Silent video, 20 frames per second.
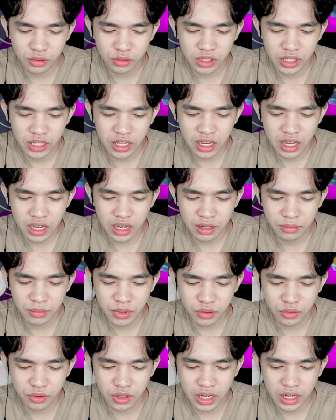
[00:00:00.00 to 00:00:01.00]
Aku tidak
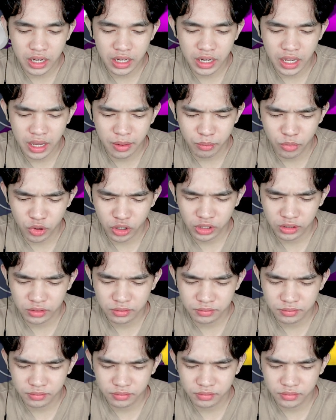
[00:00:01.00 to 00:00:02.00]
akan menggunakan emot
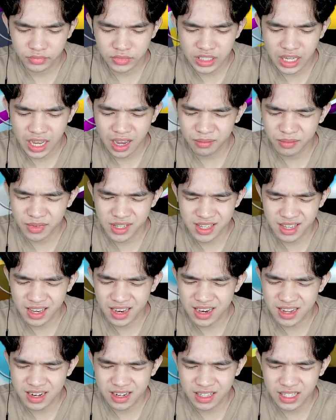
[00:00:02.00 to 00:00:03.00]
sama
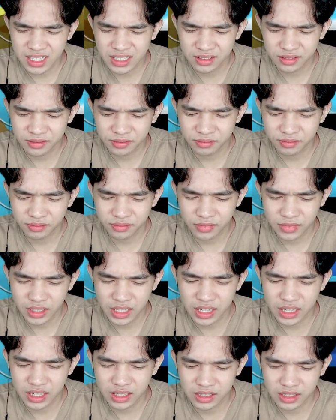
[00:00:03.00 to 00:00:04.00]
sekali.
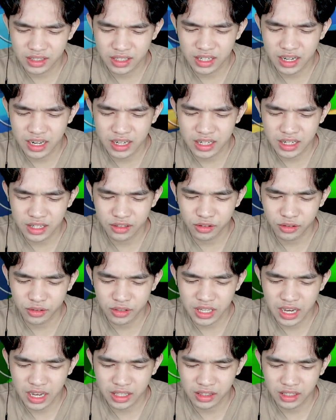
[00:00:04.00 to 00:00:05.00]
Ya, setidaknya untuk
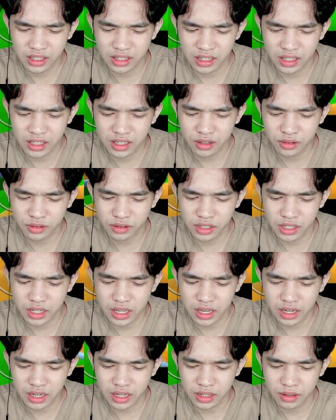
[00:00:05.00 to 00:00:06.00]
saat ini aku
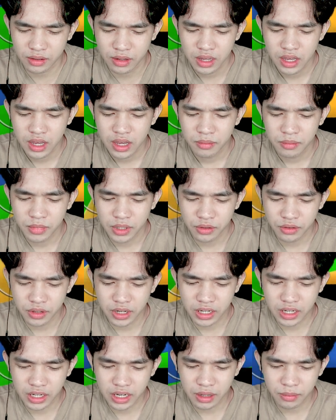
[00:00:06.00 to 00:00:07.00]
tidak akan
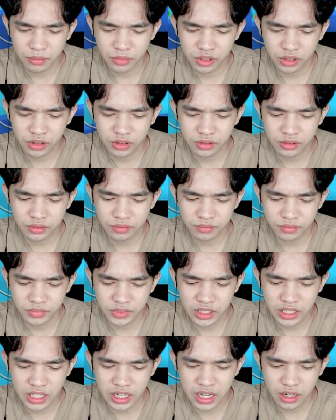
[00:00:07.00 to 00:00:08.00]
menggunakan emot
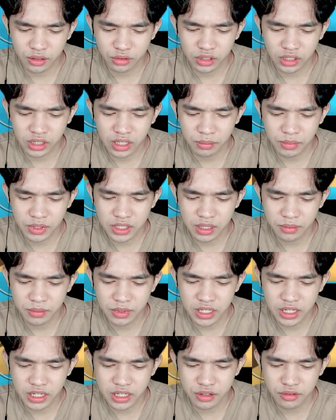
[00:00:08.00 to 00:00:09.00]
dan aku tetap bisa
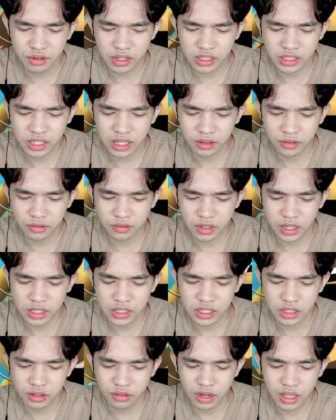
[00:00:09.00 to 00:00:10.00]
menjadi juara satu,
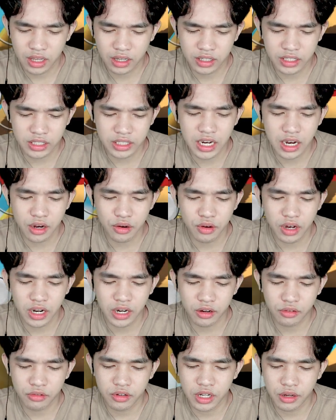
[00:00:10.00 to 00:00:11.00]
guys. Itulah
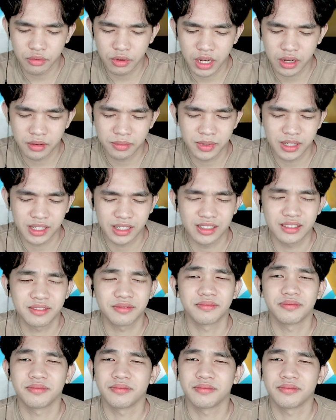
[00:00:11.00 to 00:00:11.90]
kejagoan Rudy WF ya.